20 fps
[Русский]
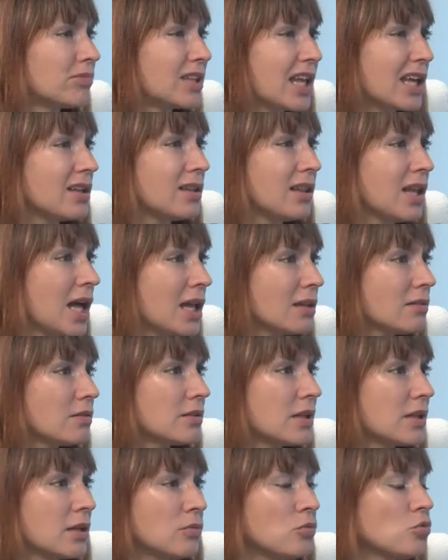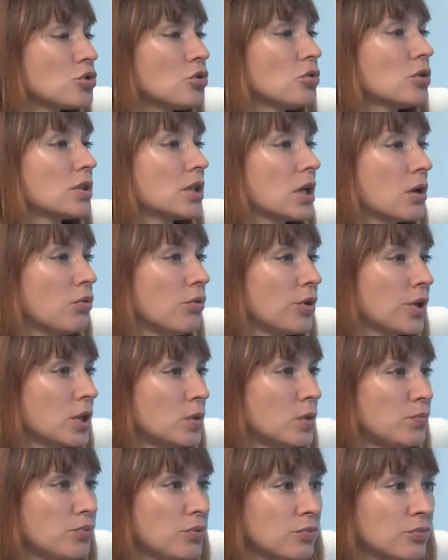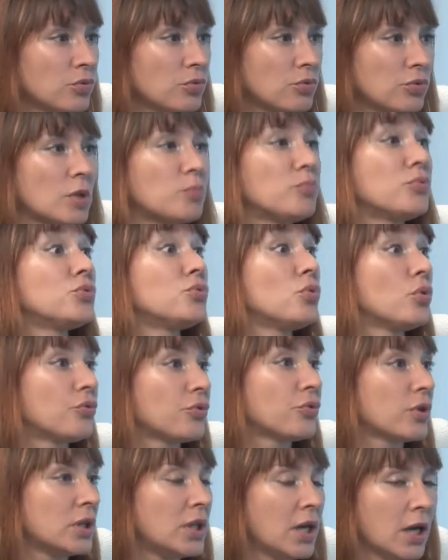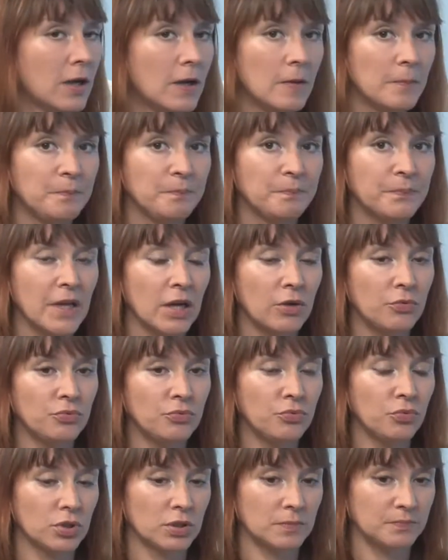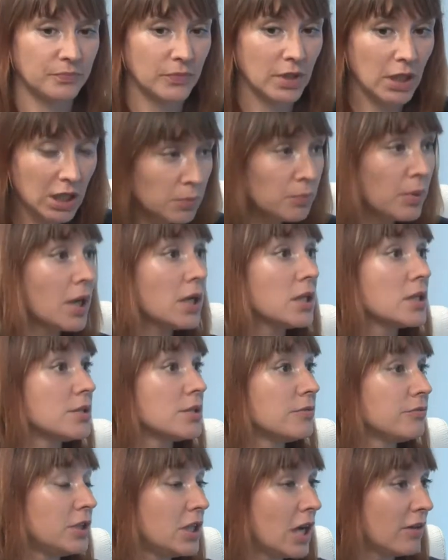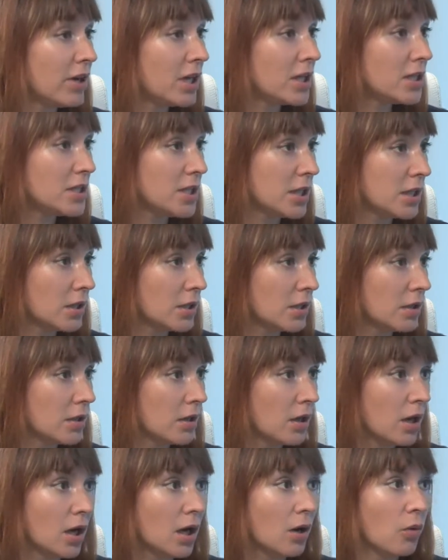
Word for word: там Таиланд, Тай, ну что-то такое, не путевка, помню, да, путевка, да. Вот. Либо давали деньги.